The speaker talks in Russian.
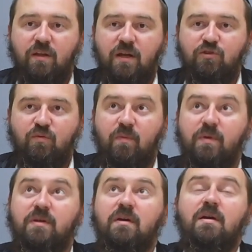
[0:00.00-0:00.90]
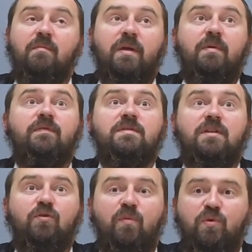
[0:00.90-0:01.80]
да, чтобы быть, понимать в
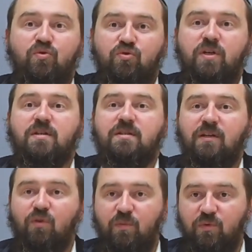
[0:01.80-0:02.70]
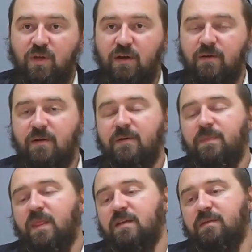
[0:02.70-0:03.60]
астрономии, нужно взять астрономию, да.
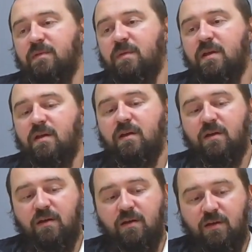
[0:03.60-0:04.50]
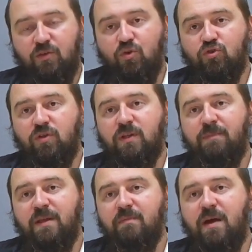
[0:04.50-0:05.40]
Тем не менее, э, то, что ты
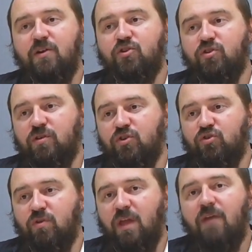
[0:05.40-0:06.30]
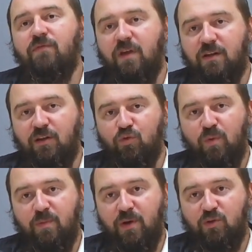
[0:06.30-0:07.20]
понимаешь, что неверно
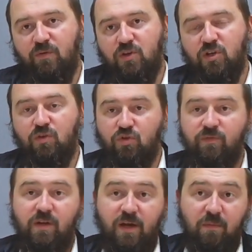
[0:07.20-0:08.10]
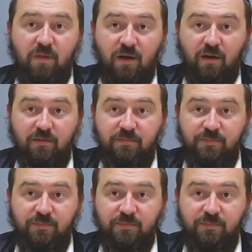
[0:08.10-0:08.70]
думать про эту вещь, это уже великое благо.